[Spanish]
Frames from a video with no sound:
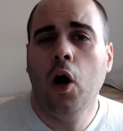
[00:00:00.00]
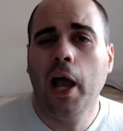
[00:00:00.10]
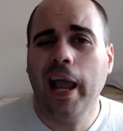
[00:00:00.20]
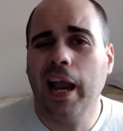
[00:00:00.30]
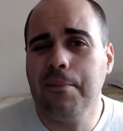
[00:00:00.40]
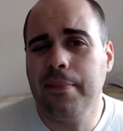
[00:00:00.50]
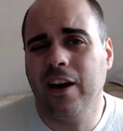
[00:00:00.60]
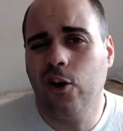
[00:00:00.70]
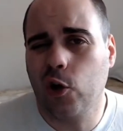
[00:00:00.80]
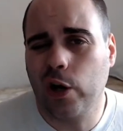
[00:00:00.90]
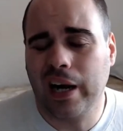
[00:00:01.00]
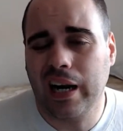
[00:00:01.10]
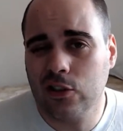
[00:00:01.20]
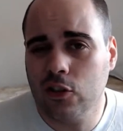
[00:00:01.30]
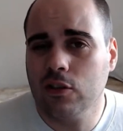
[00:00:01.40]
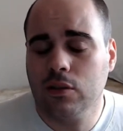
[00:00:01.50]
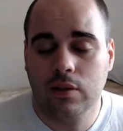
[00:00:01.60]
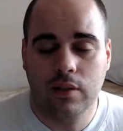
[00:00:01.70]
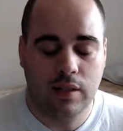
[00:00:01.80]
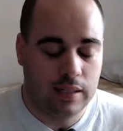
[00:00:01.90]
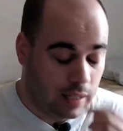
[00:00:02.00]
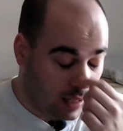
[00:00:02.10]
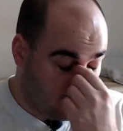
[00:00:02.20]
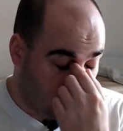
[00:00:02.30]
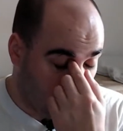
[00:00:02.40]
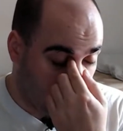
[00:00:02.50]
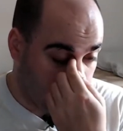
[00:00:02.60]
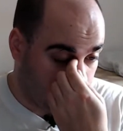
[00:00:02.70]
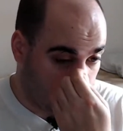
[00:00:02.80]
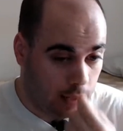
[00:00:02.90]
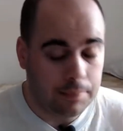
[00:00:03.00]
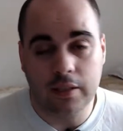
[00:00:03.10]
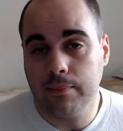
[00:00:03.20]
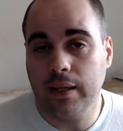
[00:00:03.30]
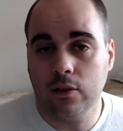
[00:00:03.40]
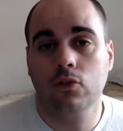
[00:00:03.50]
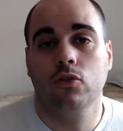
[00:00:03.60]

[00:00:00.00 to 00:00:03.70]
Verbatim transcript: el mejor ratón que he tenido yo en mis manos.